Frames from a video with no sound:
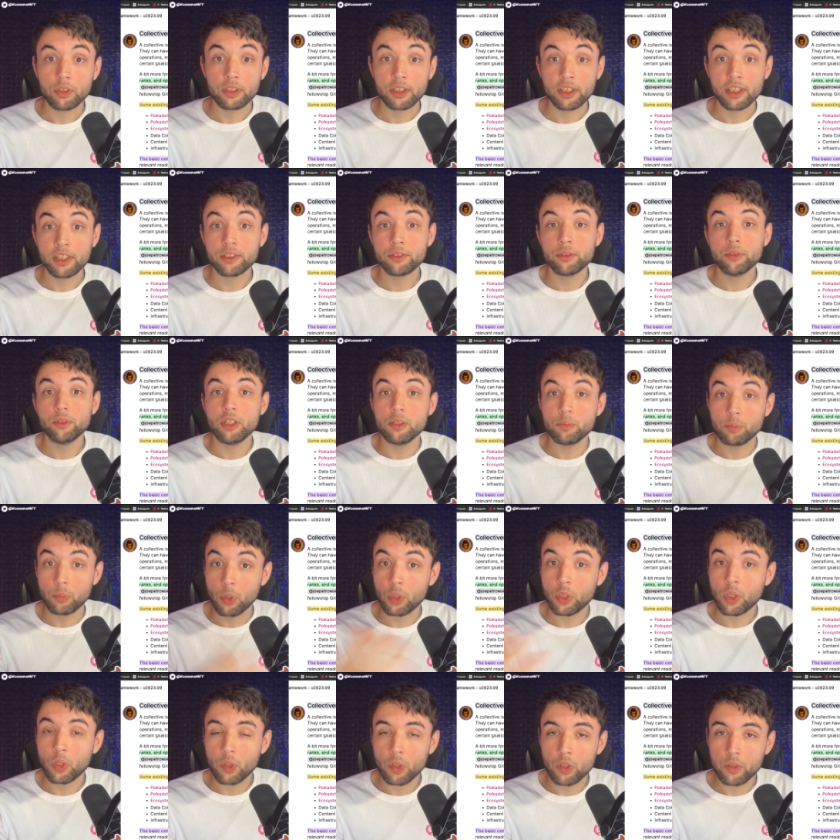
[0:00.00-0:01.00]
De hecho, en el
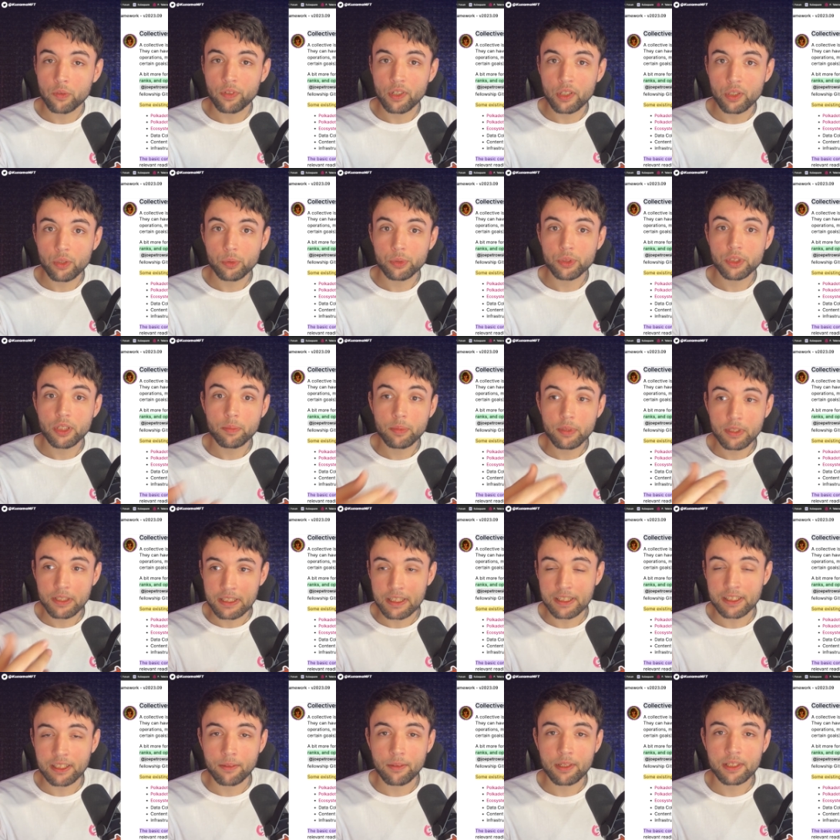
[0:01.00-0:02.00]
Polkadot Fellowship
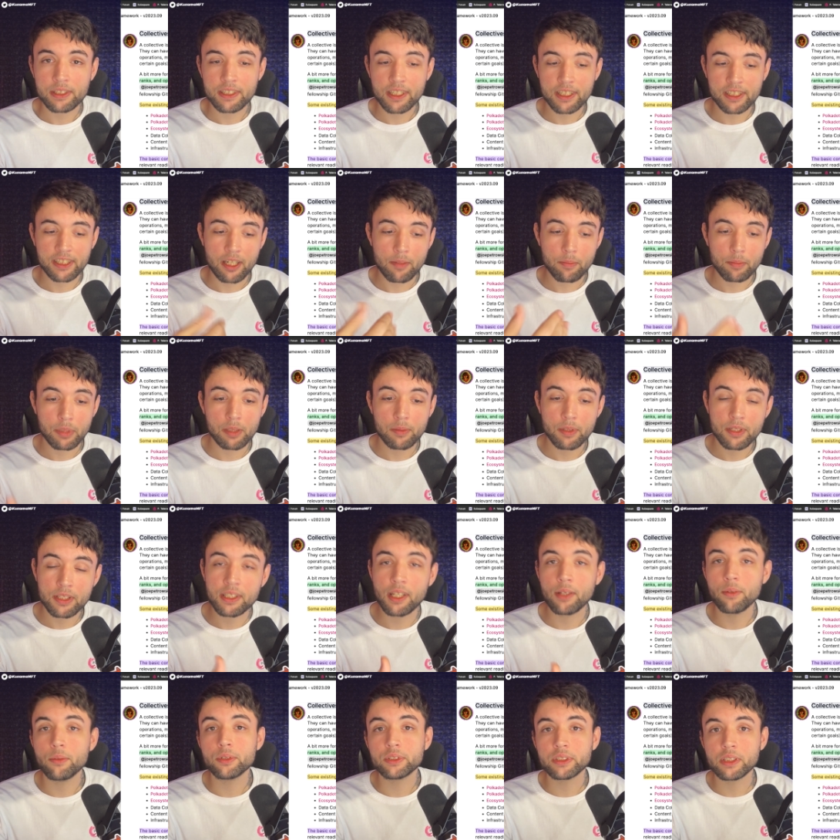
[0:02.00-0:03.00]
ya sabéis que se ha
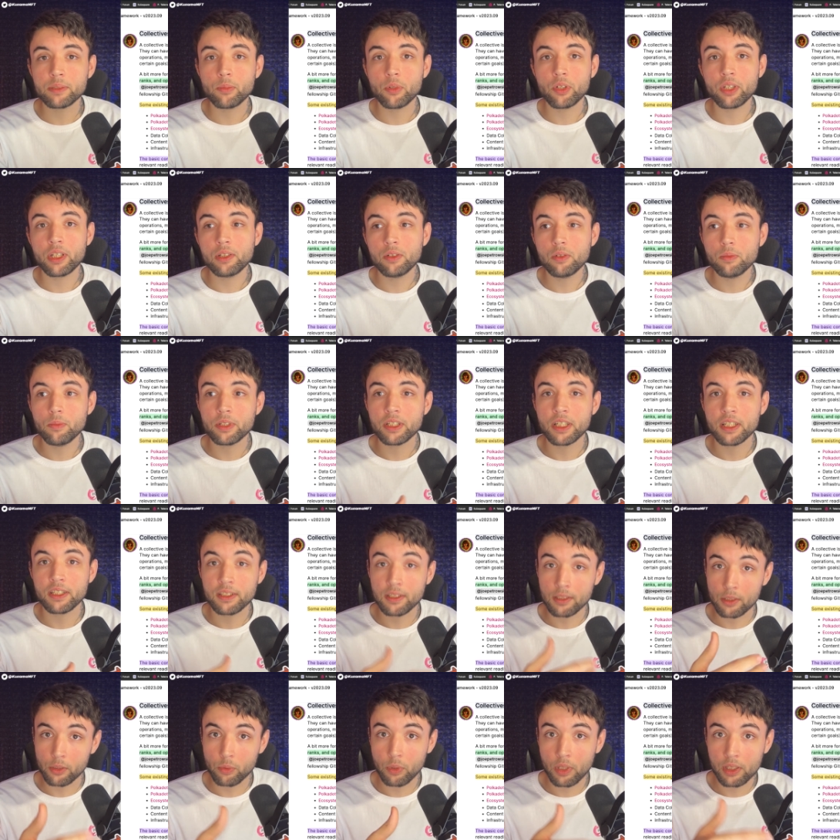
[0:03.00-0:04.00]
implementado este modelo
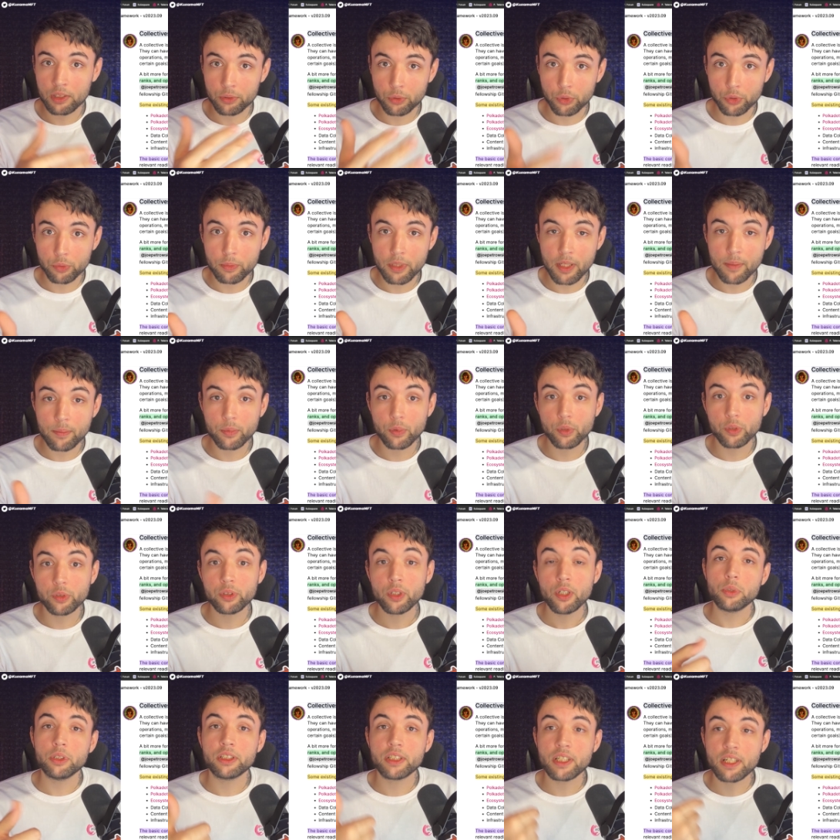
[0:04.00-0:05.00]
mediante el cual sus
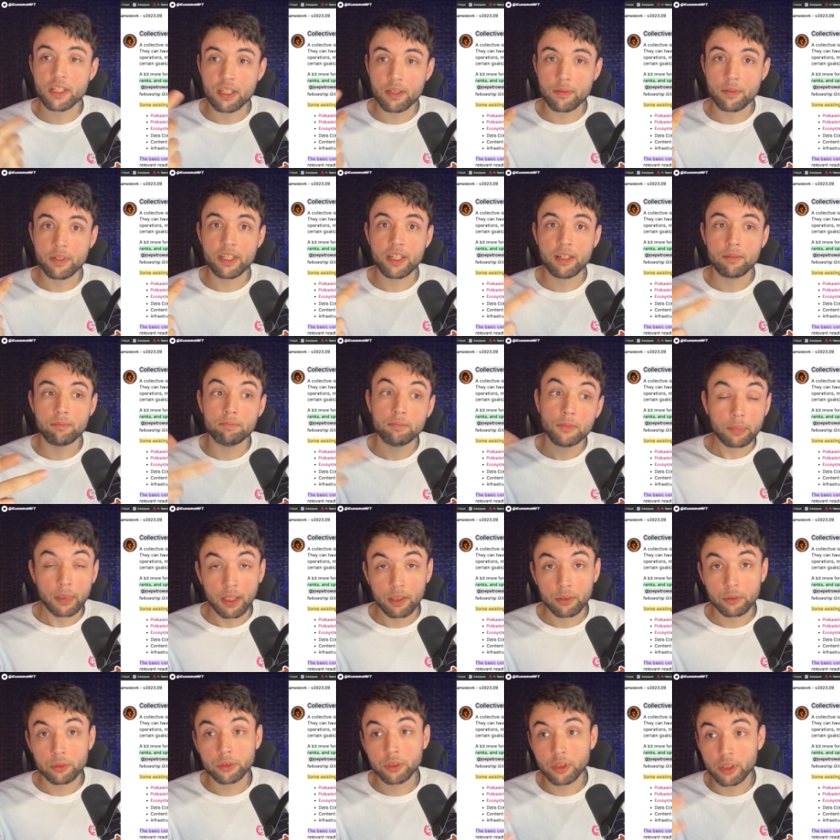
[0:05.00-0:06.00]
miembros pues recibirán
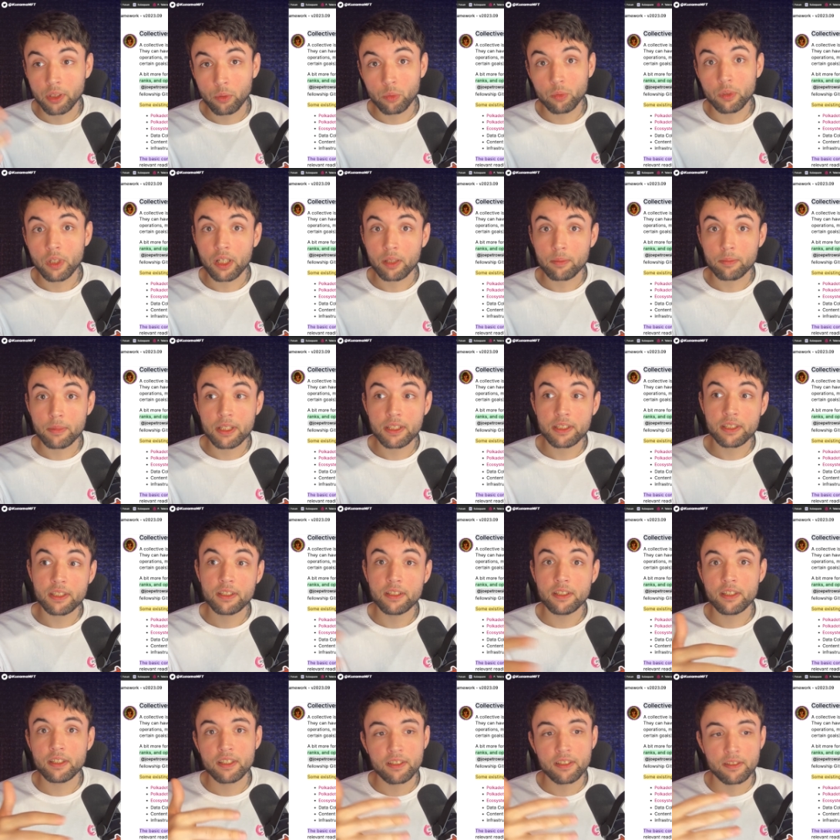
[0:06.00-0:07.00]
pagos
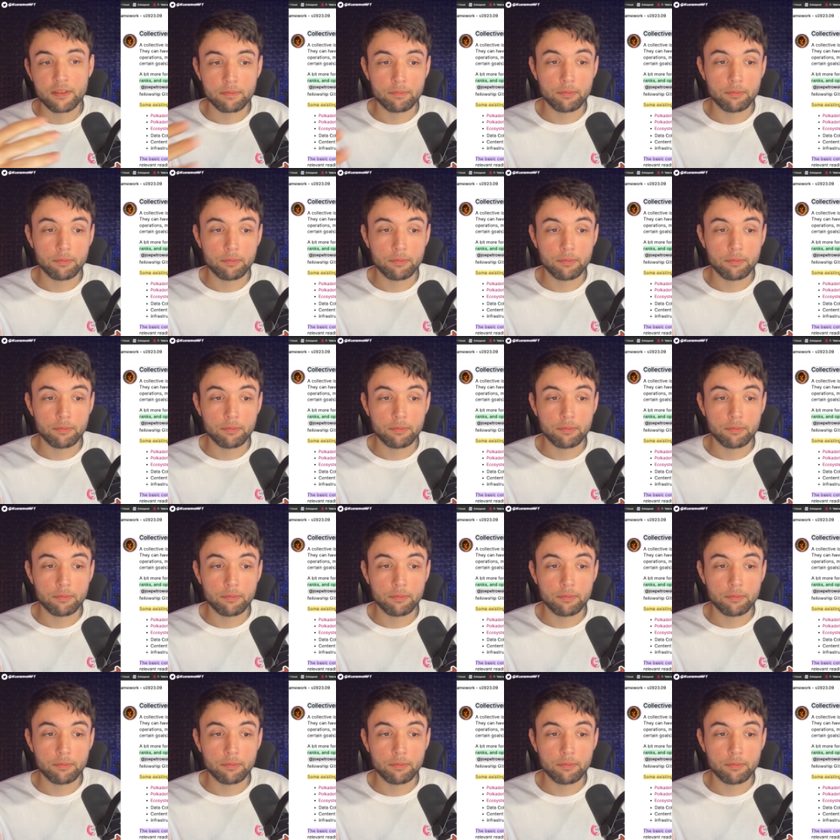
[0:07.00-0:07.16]
regularmente,